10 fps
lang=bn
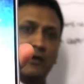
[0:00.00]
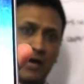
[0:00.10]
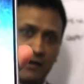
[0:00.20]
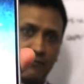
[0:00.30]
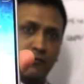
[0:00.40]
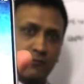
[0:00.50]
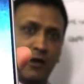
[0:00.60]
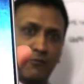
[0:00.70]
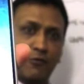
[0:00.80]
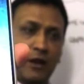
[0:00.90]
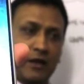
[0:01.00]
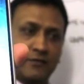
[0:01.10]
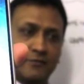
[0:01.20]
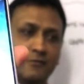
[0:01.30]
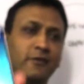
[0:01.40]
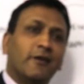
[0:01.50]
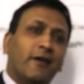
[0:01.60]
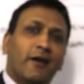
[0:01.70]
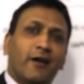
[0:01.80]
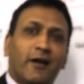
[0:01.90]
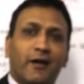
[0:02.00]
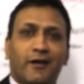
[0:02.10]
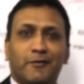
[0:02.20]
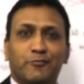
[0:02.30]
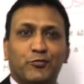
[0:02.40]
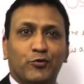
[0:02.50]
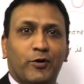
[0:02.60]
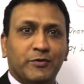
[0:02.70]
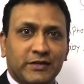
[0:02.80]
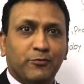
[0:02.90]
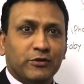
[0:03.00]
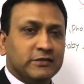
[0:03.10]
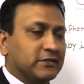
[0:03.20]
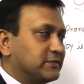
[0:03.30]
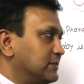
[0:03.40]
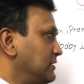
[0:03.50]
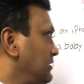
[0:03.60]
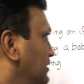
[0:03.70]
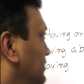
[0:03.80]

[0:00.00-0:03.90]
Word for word: কিন্তু একটা আইফোন আইফোন এক্স তো আমি যেটা বলতে চাচ্ছি